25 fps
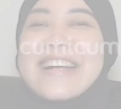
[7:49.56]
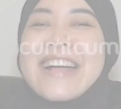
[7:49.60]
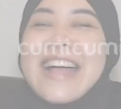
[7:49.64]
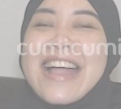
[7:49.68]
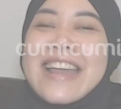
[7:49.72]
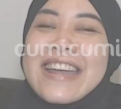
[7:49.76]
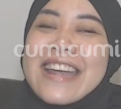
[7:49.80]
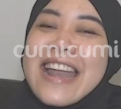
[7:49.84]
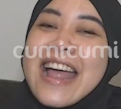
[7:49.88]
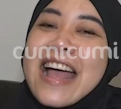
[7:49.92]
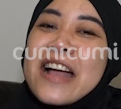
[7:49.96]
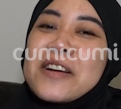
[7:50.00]

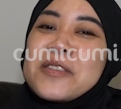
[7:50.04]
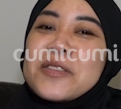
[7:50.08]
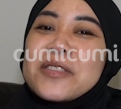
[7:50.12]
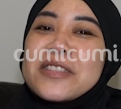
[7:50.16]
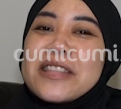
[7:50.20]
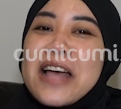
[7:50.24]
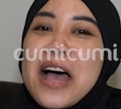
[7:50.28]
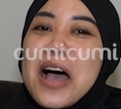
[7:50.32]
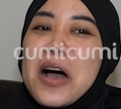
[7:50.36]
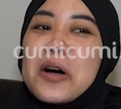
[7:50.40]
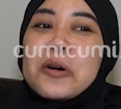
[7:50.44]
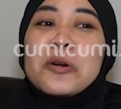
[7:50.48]
karena aku
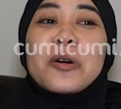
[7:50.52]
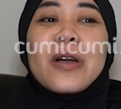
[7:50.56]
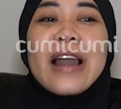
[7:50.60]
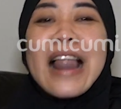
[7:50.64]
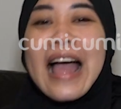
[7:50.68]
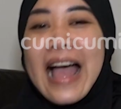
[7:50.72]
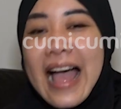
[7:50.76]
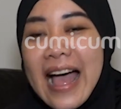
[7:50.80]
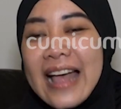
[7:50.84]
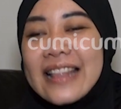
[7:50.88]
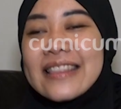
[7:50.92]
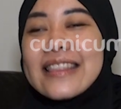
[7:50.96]
tahu
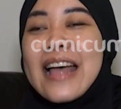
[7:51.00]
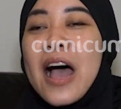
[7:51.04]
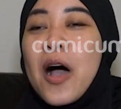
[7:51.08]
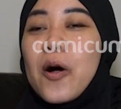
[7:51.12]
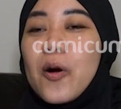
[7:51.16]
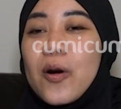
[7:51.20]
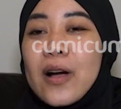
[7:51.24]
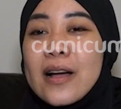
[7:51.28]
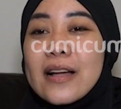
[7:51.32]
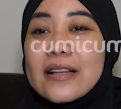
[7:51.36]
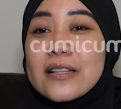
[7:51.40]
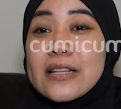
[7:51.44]
lah
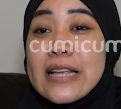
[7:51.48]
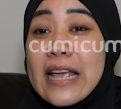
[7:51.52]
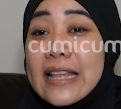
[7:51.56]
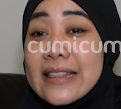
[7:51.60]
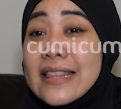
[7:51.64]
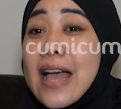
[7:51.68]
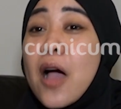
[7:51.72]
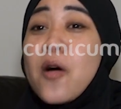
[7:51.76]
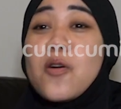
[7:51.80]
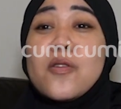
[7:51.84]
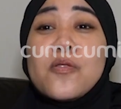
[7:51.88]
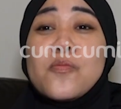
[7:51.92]
tahu ya
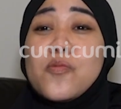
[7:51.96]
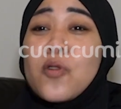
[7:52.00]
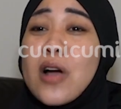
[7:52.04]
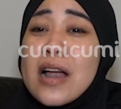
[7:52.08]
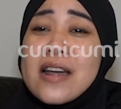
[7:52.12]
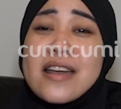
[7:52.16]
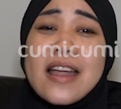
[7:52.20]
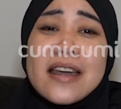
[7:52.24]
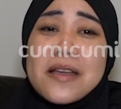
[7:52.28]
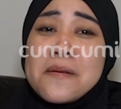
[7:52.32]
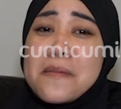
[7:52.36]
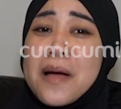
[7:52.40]
tahu
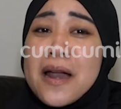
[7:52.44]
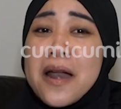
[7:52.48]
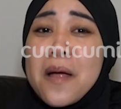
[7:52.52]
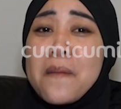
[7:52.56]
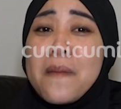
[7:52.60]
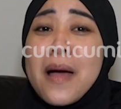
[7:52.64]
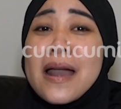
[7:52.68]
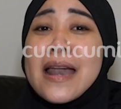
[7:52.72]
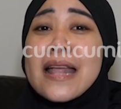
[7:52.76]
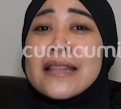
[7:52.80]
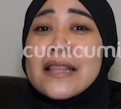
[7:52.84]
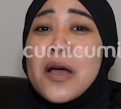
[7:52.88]
bukan dari
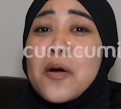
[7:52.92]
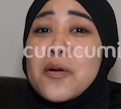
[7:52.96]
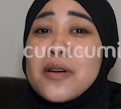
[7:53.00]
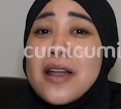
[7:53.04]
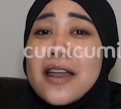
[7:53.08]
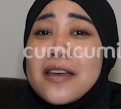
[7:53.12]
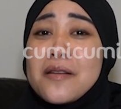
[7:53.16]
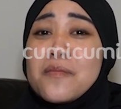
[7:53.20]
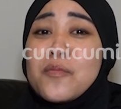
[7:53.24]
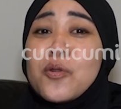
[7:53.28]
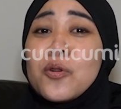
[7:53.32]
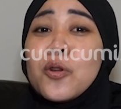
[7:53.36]
mana-mana tahu
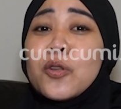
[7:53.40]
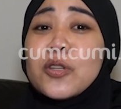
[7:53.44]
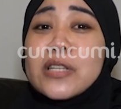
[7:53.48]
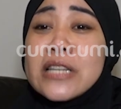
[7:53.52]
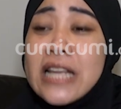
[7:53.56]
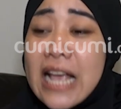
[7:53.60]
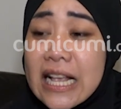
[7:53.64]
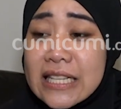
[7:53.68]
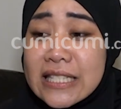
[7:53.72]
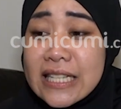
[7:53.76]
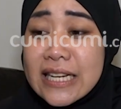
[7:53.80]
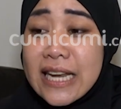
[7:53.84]
dari mulut
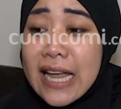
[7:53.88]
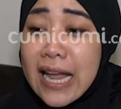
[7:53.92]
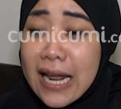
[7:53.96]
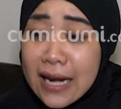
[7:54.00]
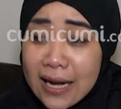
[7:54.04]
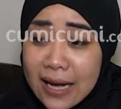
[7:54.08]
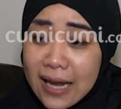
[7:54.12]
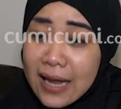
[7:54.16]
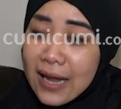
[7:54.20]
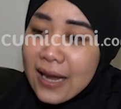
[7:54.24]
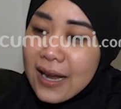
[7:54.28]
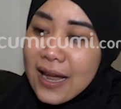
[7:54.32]
dia
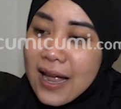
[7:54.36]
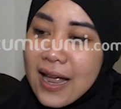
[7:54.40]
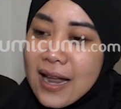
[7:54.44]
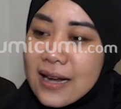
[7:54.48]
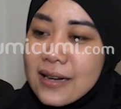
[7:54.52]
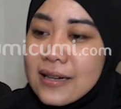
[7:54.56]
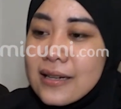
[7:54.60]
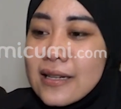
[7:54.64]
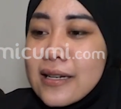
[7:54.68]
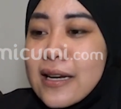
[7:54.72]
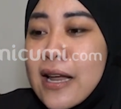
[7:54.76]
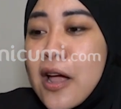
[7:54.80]
sendiri
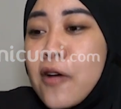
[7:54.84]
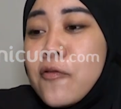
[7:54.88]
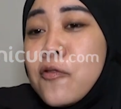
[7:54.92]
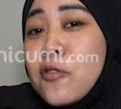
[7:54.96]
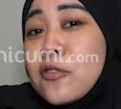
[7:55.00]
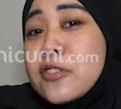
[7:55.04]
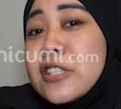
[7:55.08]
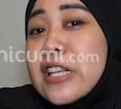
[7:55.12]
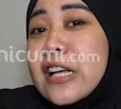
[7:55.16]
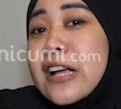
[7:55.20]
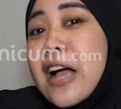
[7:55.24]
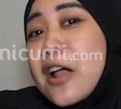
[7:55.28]
kan dia ah.
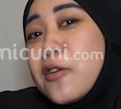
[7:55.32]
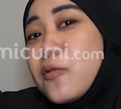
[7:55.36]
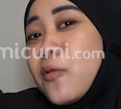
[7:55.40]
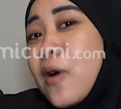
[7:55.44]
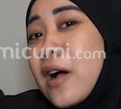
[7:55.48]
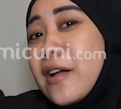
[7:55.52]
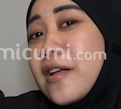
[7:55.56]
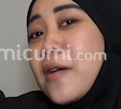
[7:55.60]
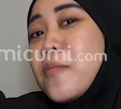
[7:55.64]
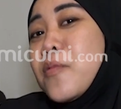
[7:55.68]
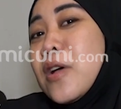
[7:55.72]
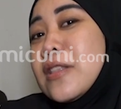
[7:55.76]
fungsikan
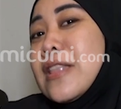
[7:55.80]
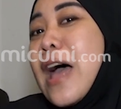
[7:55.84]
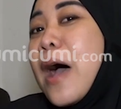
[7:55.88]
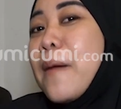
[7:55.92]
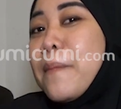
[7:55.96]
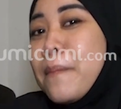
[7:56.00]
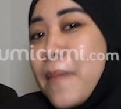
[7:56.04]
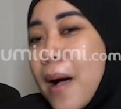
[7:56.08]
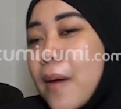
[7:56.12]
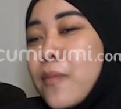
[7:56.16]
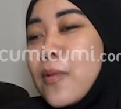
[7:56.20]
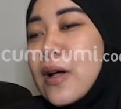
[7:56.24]
uangnya buat
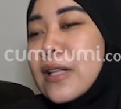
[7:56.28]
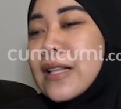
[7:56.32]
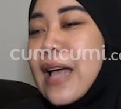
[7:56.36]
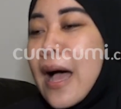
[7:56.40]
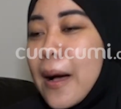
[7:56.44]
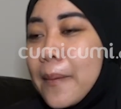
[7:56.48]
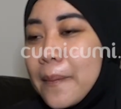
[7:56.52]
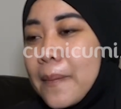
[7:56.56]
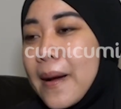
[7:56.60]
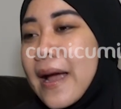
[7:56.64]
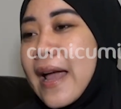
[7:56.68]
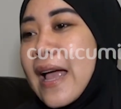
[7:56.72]
apa buat
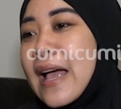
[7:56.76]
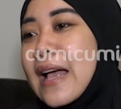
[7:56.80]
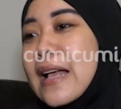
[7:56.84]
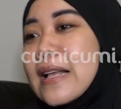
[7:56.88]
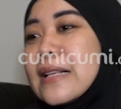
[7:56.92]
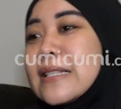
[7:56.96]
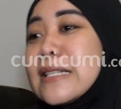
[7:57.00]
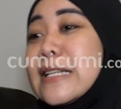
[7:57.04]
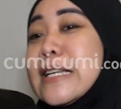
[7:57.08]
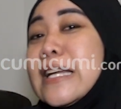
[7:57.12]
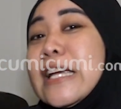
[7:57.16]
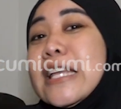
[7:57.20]
apa
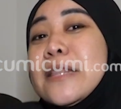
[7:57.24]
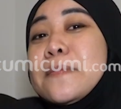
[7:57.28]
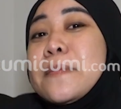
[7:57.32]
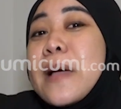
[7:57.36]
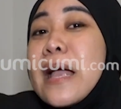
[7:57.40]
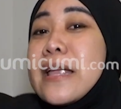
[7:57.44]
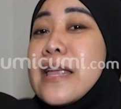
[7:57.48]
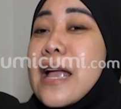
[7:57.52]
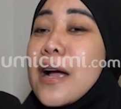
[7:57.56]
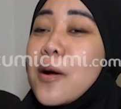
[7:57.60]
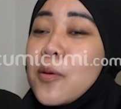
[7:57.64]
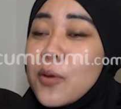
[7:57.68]
ya sedikit
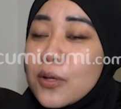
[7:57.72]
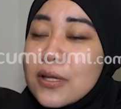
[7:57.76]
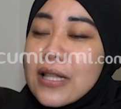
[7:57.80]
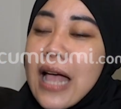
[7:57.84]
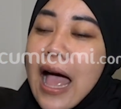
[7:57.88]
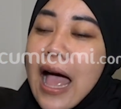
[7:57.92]
banyak aku